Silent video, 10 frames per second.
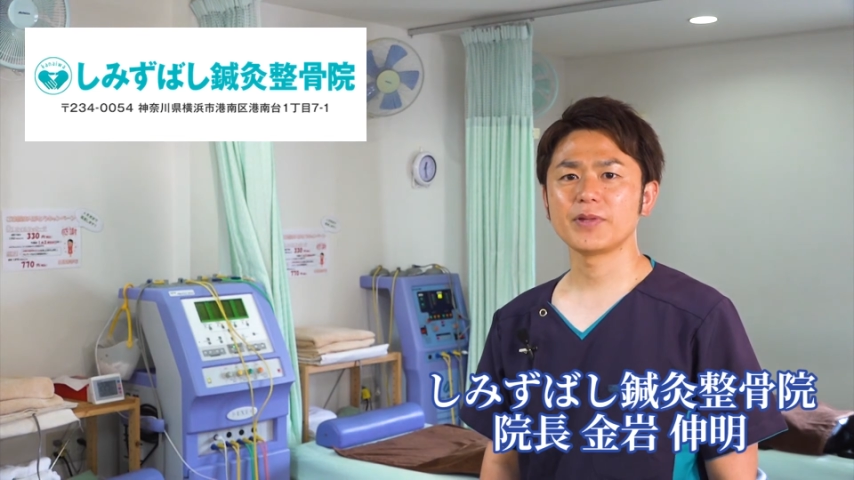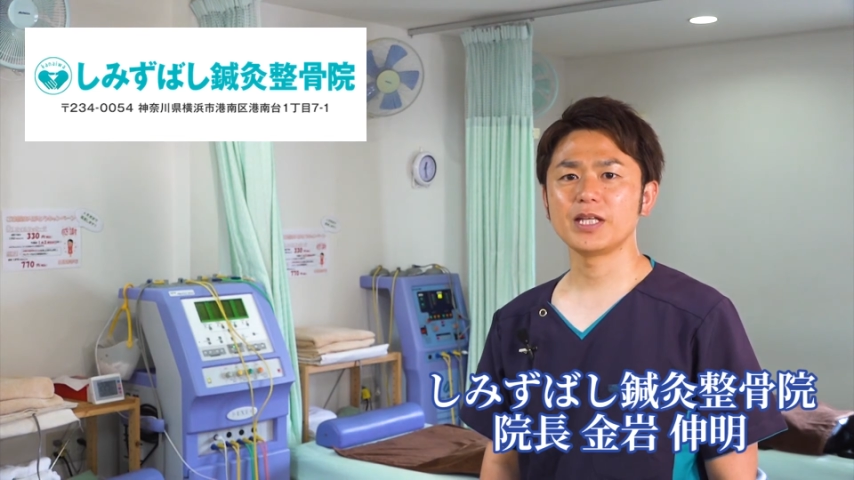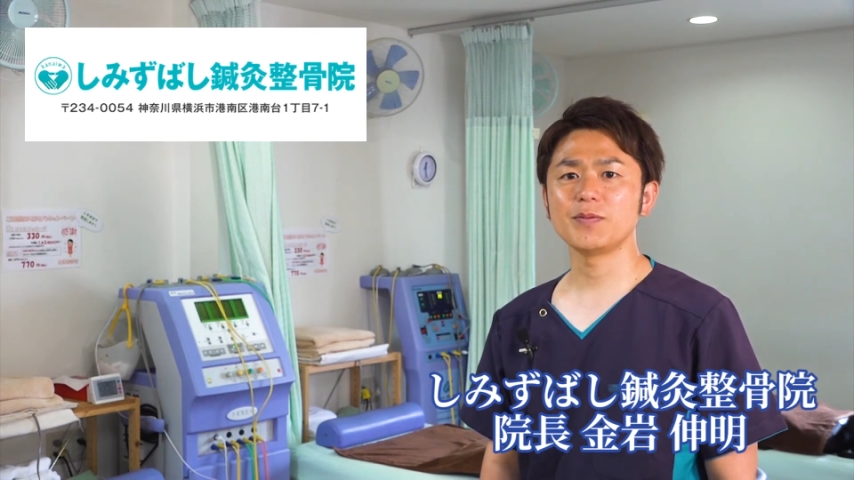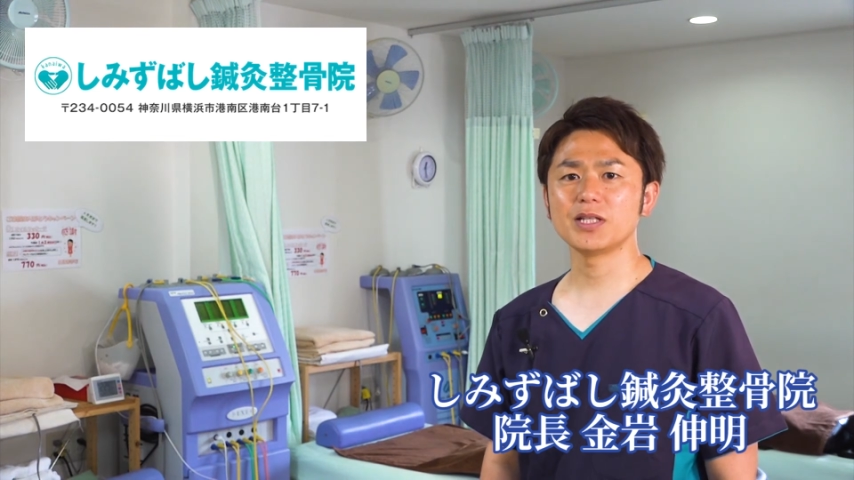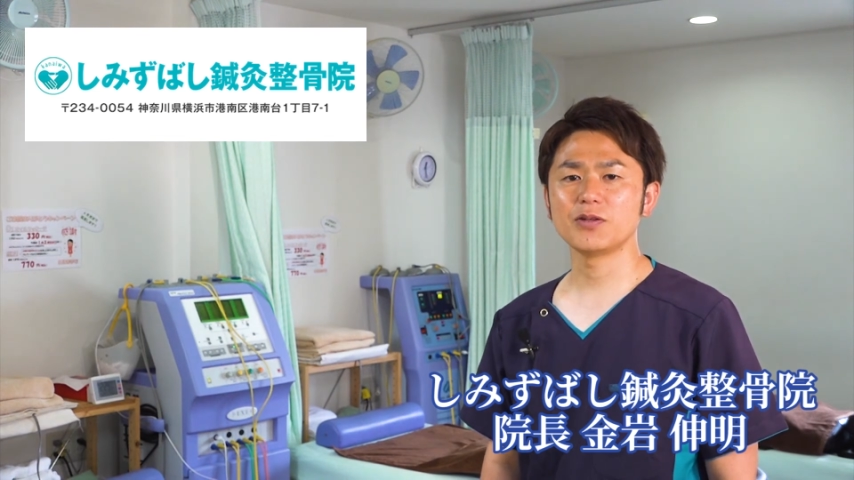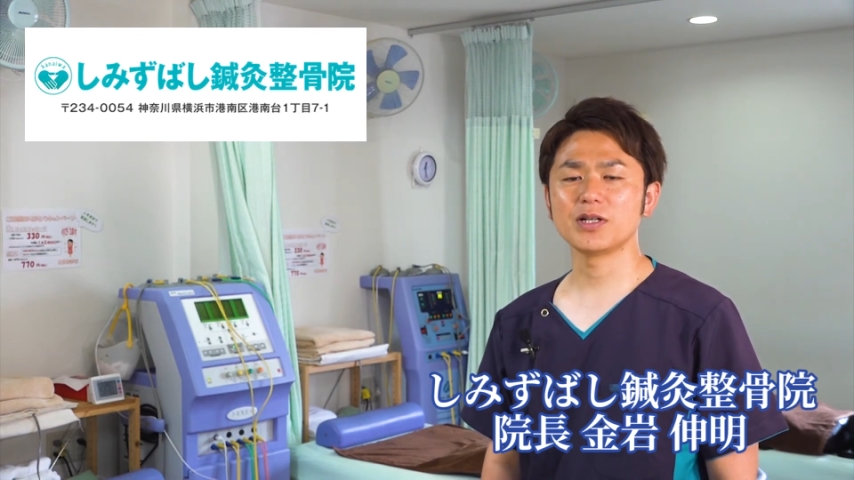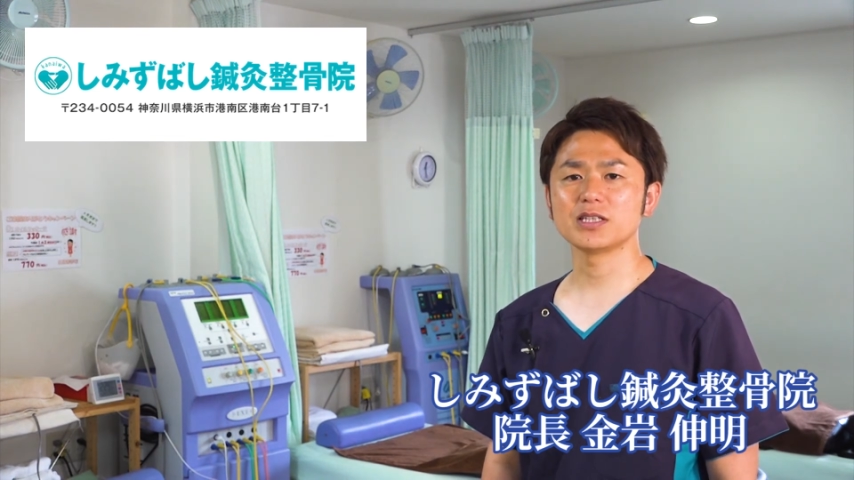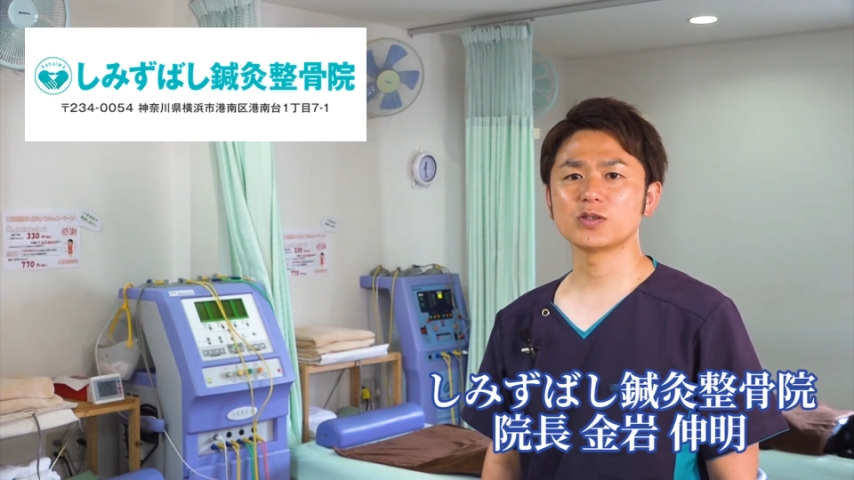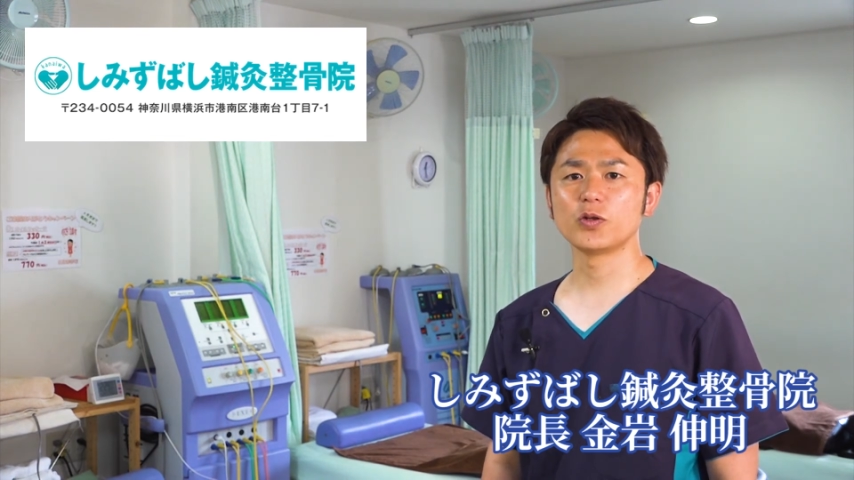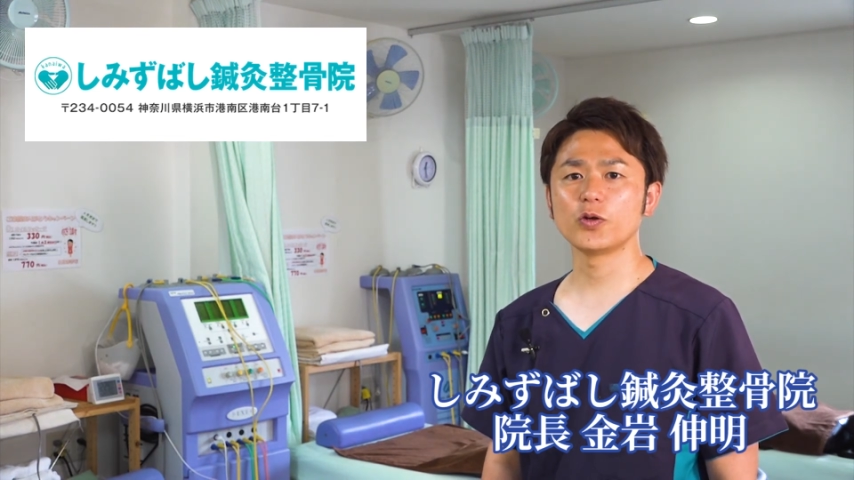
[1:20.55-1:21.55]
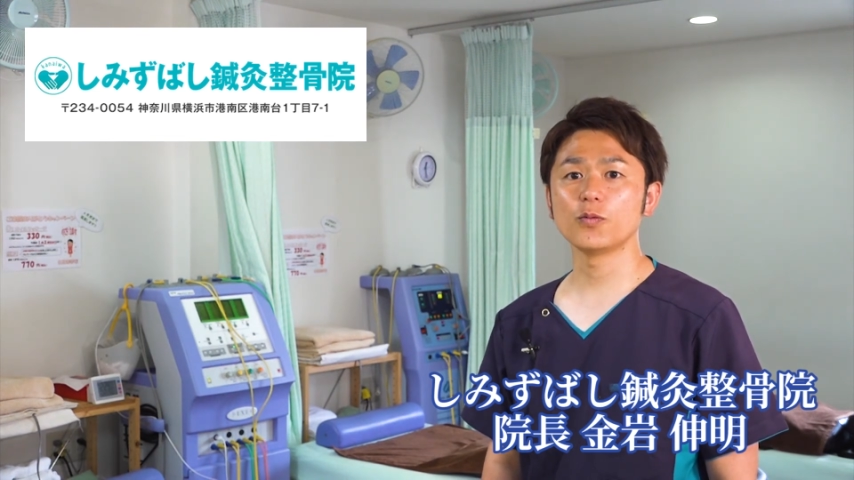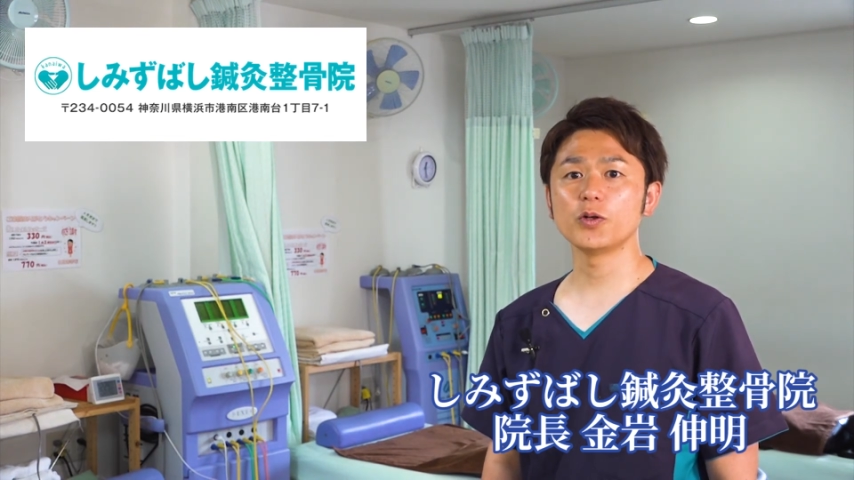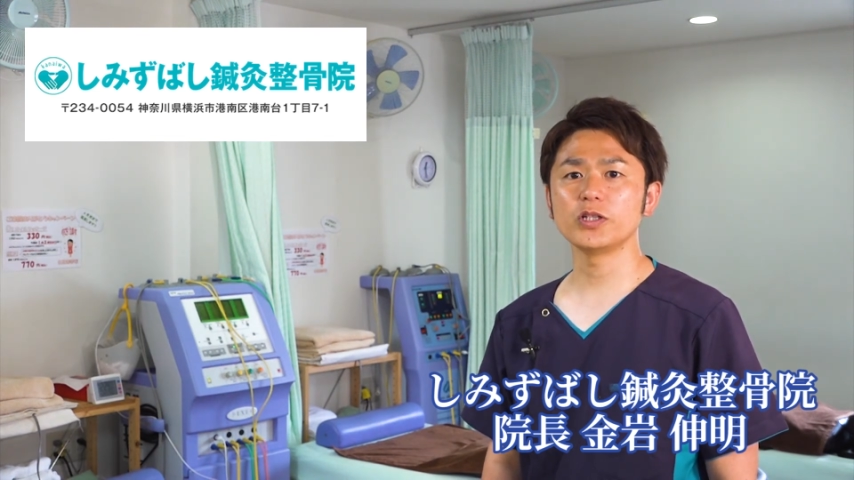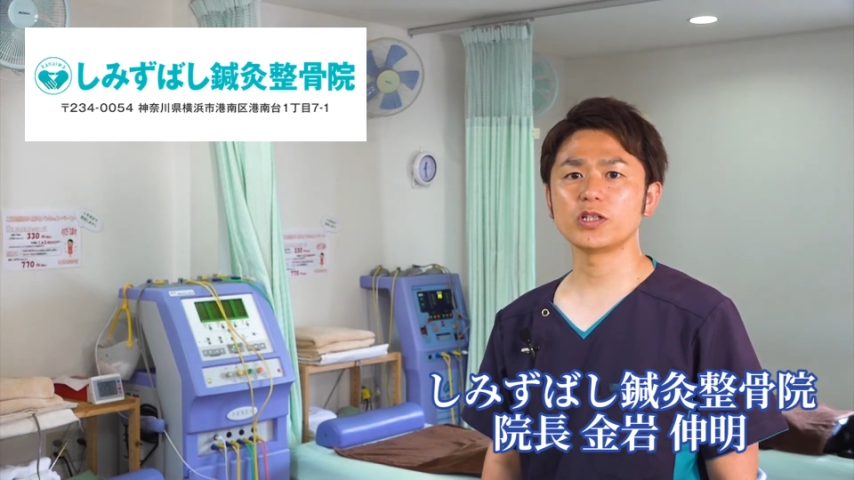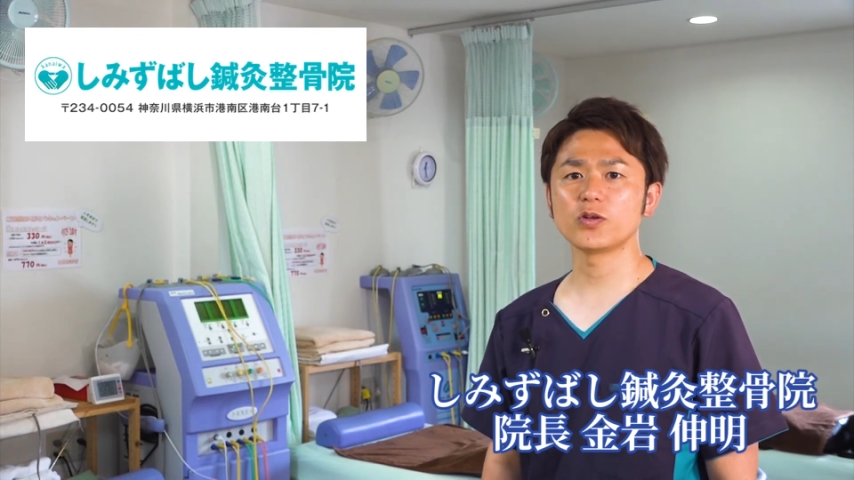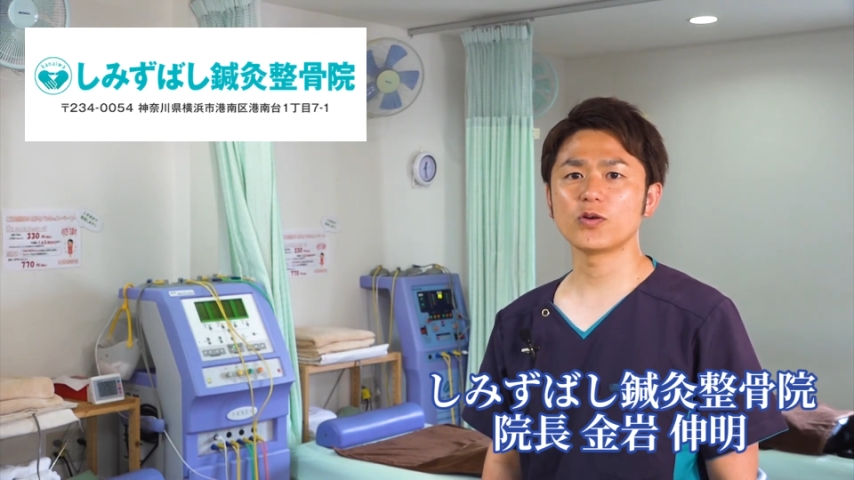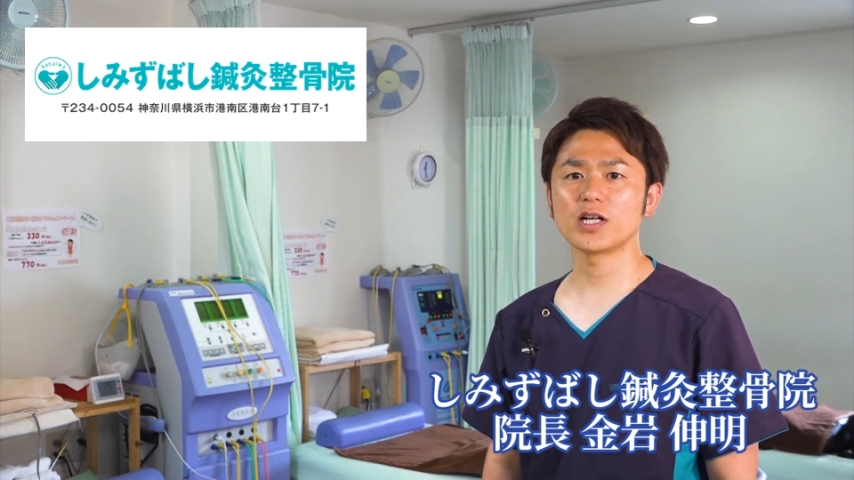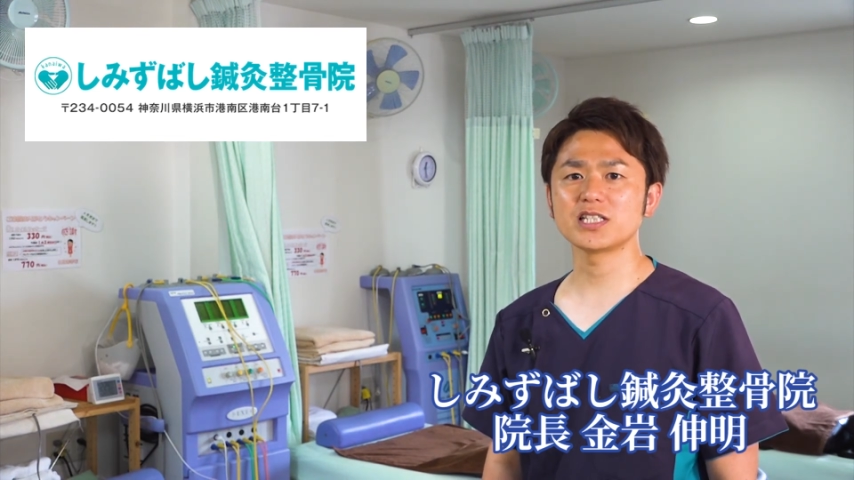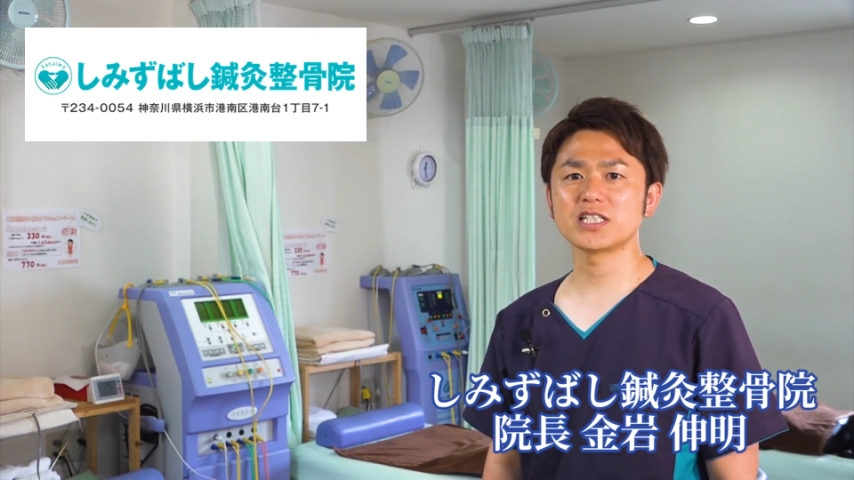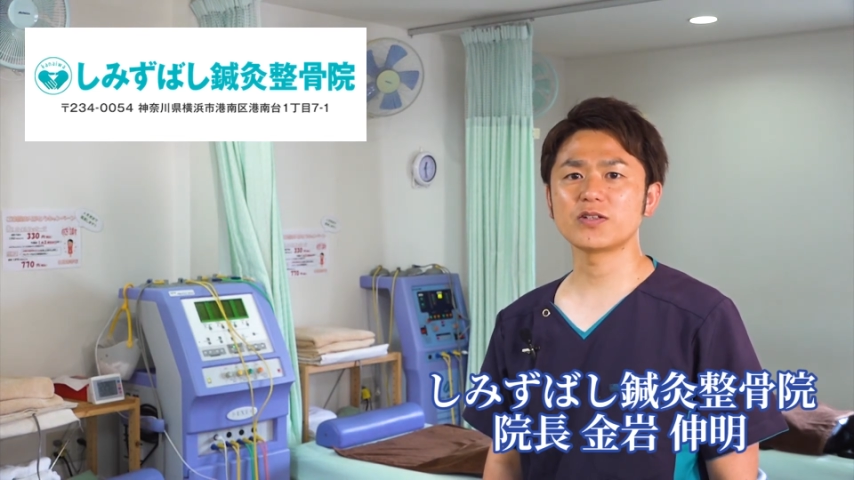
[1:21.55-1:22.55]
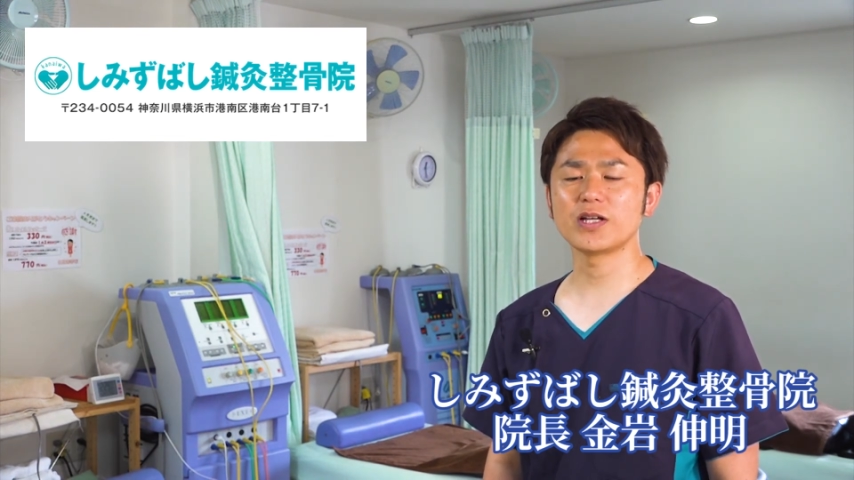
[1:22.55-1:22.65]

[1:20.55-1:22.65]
今ではその思いに共感して